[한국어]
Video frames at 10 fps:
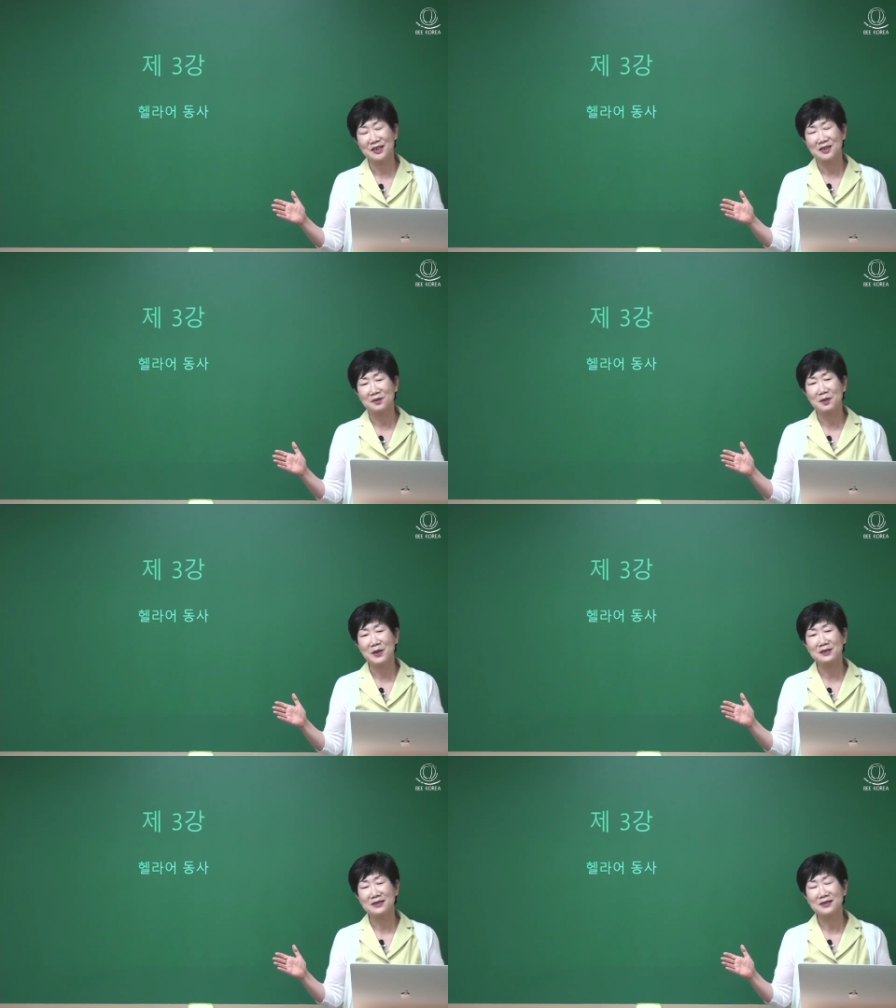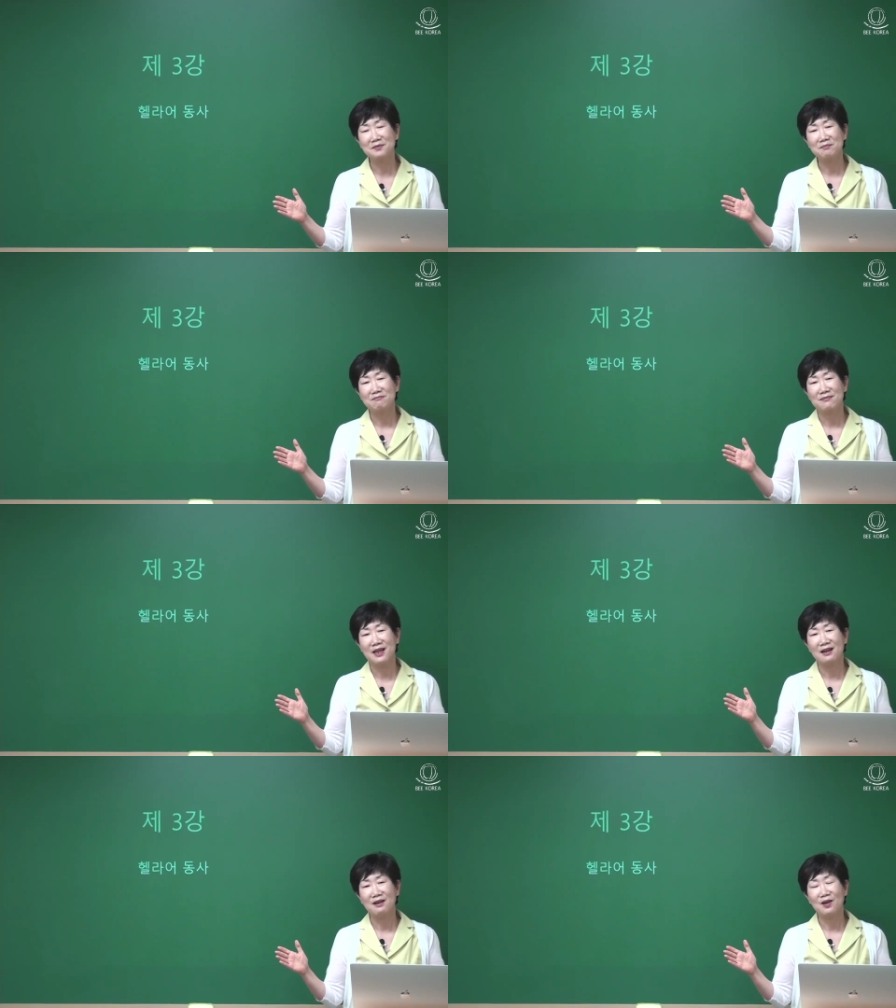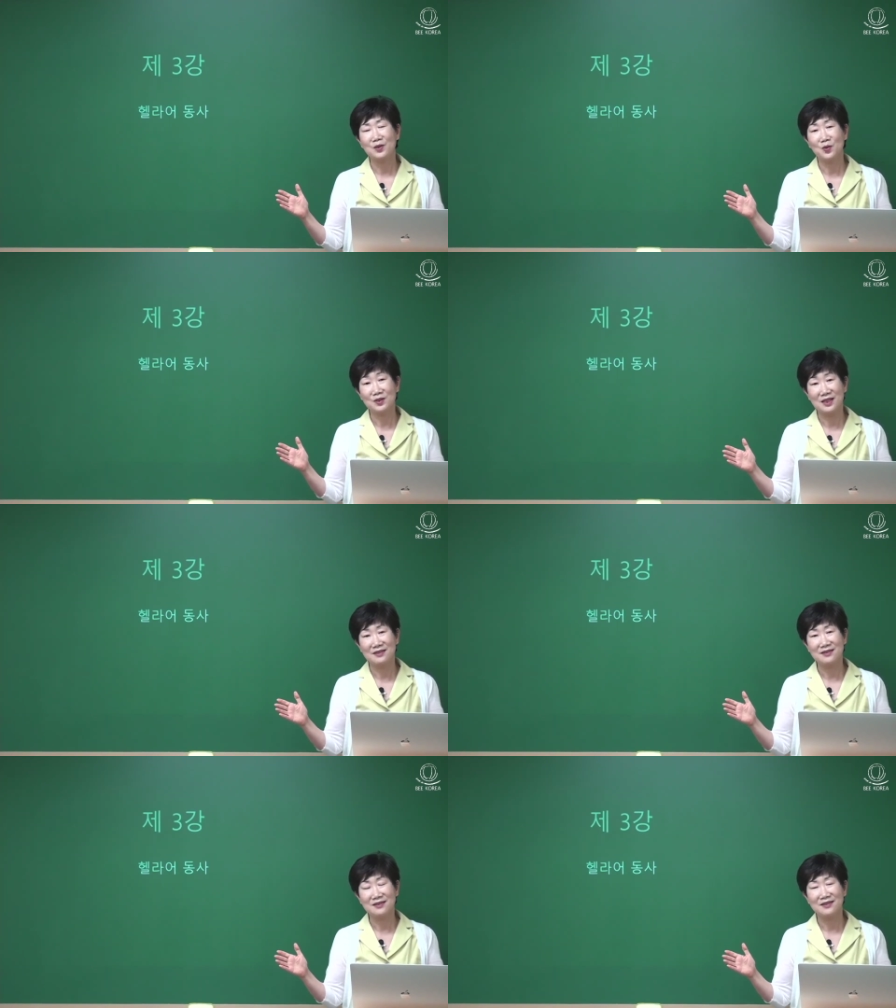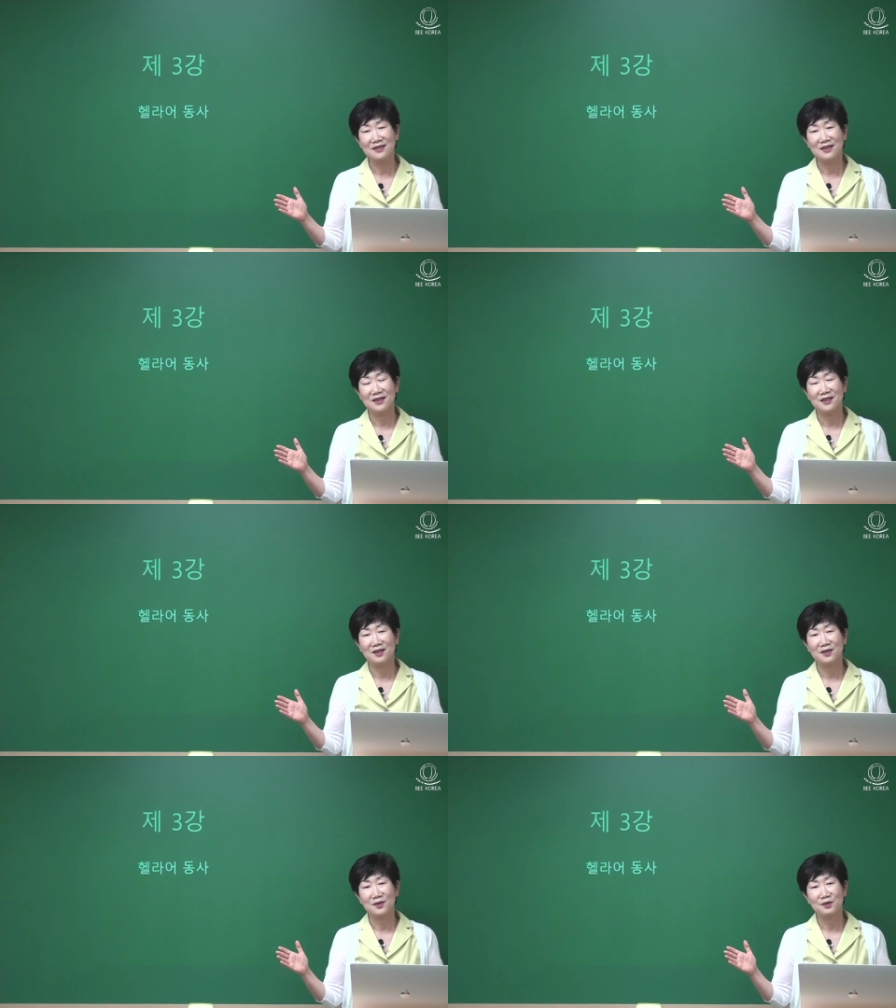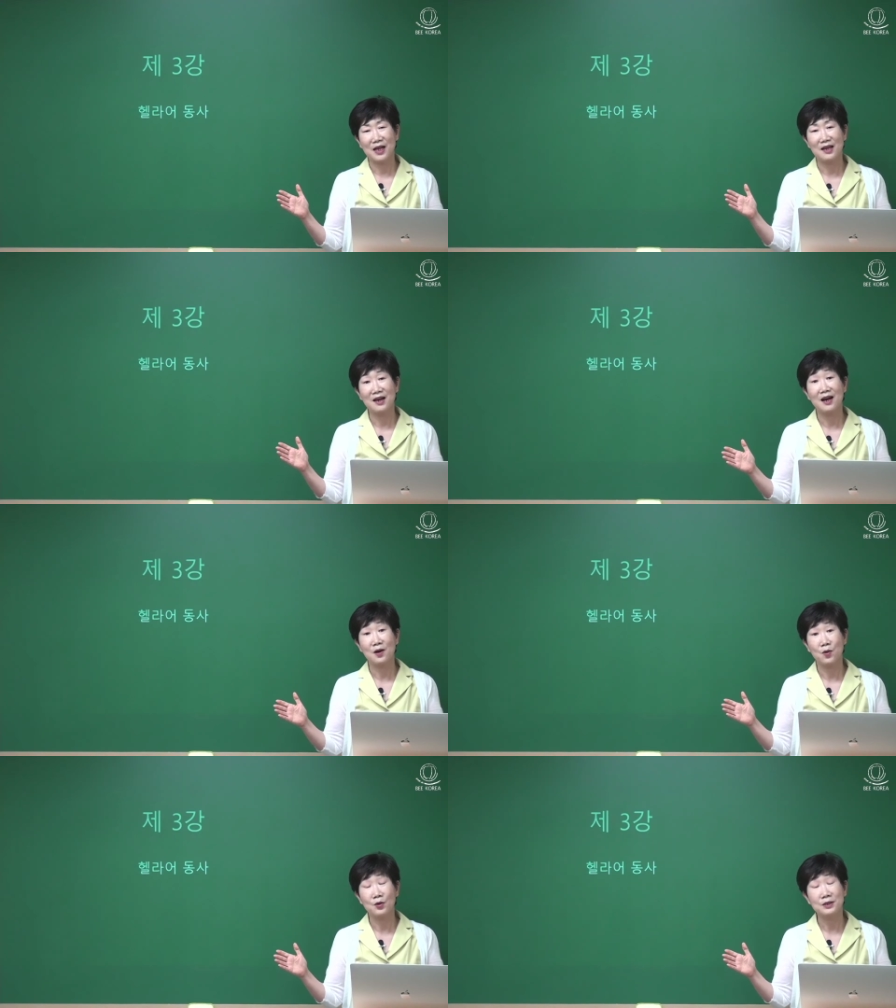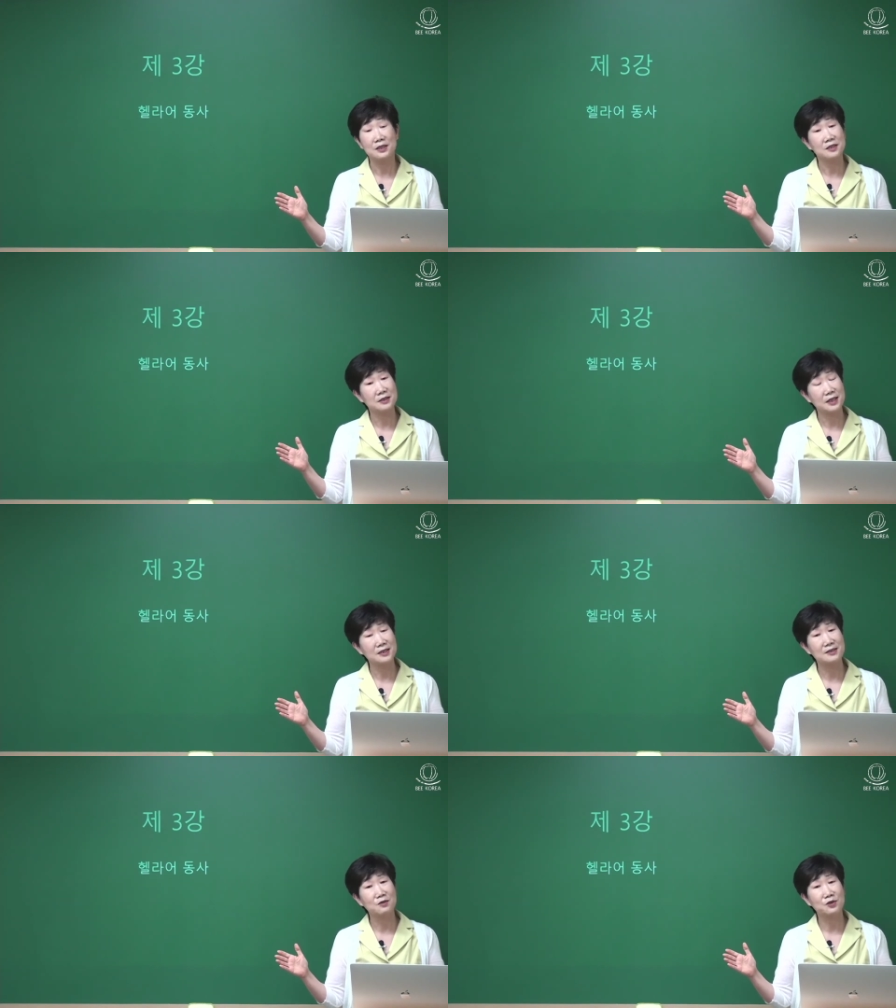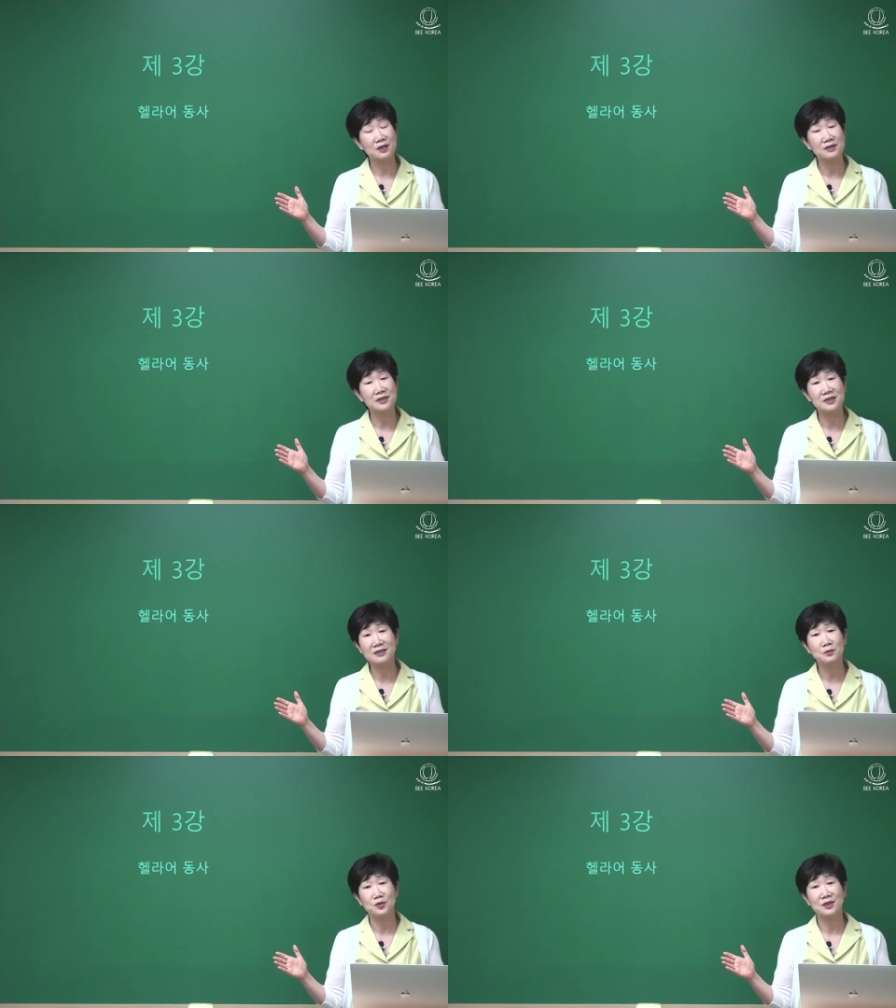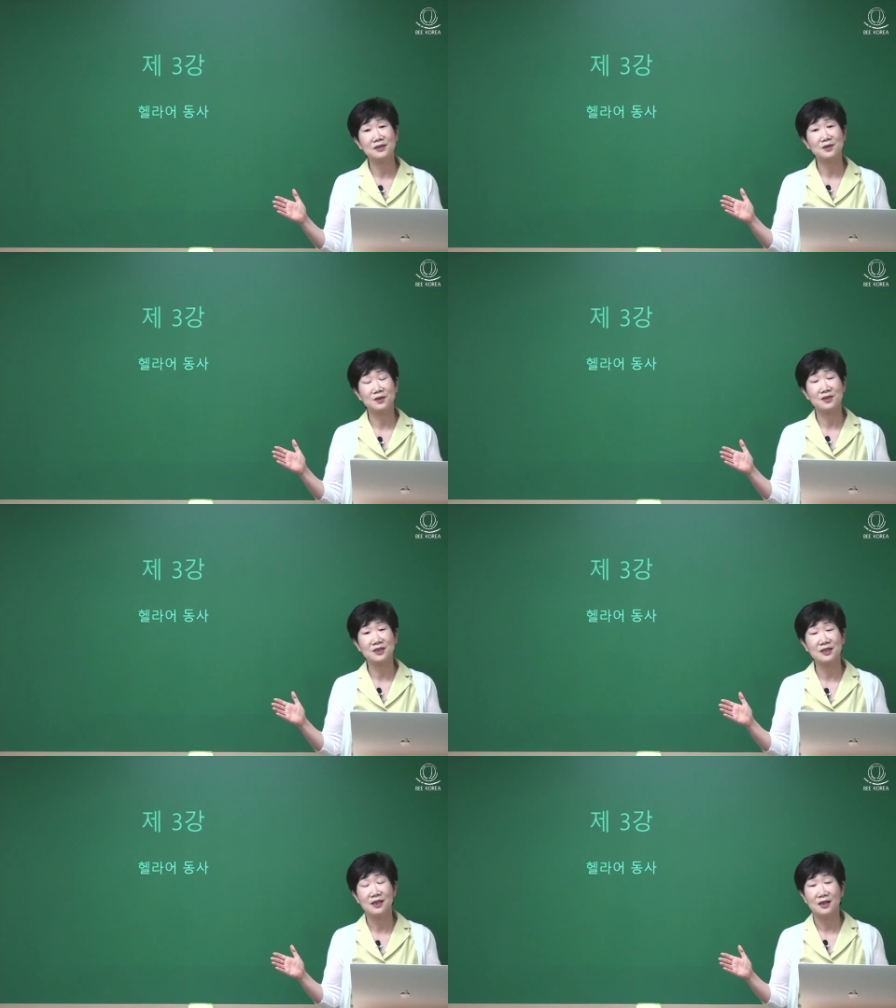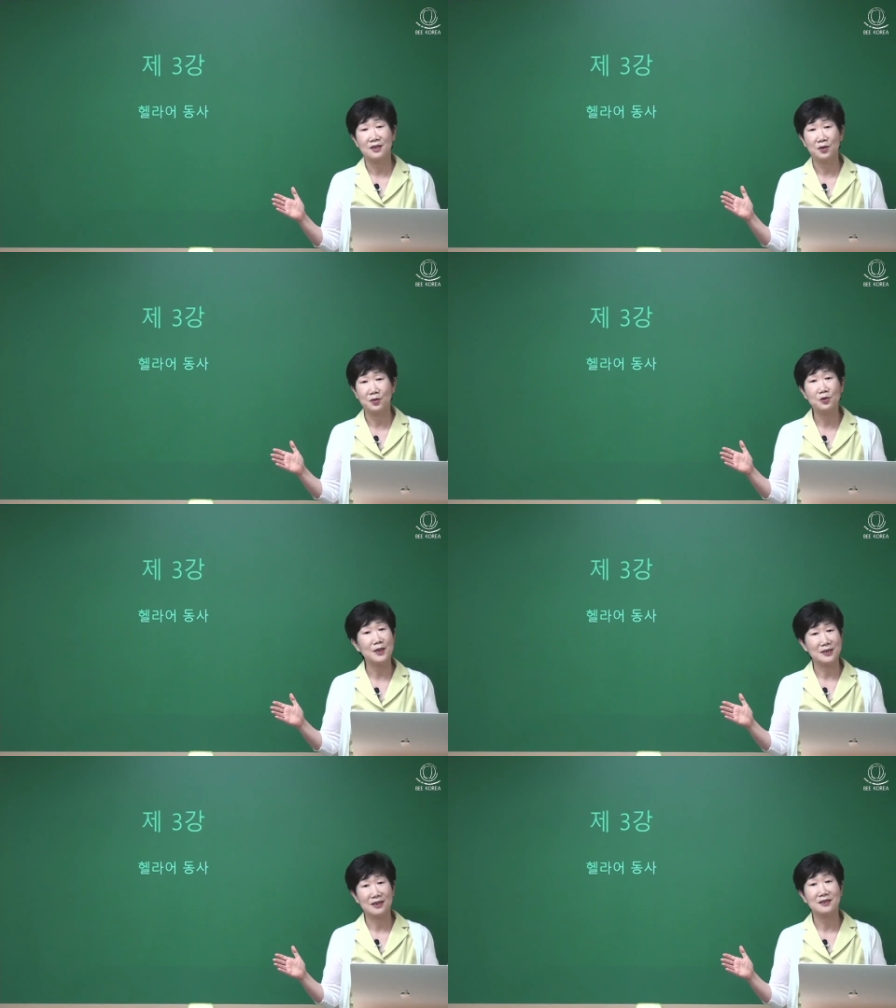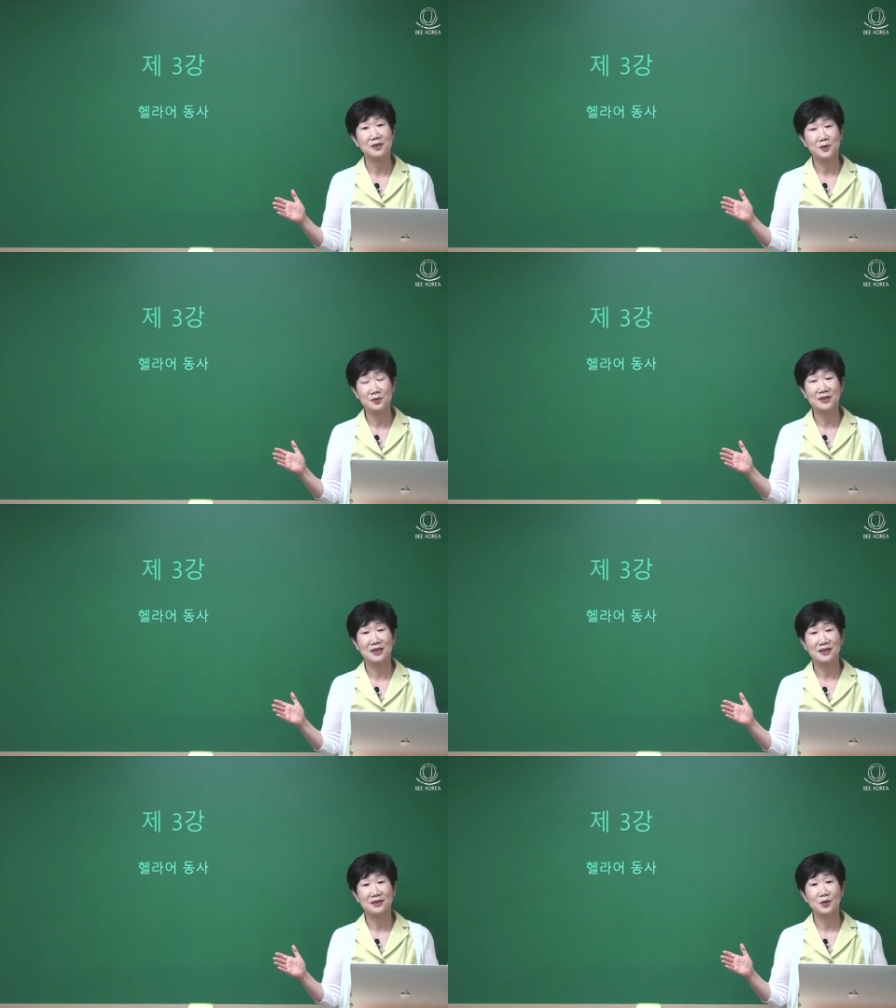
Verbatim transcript: 그만큼 헬라어 동사는 어, 매우 다양하고 근데 사실상 우리가 의식을 못해서 그렇지 영어도 마찬가지일 겁니다.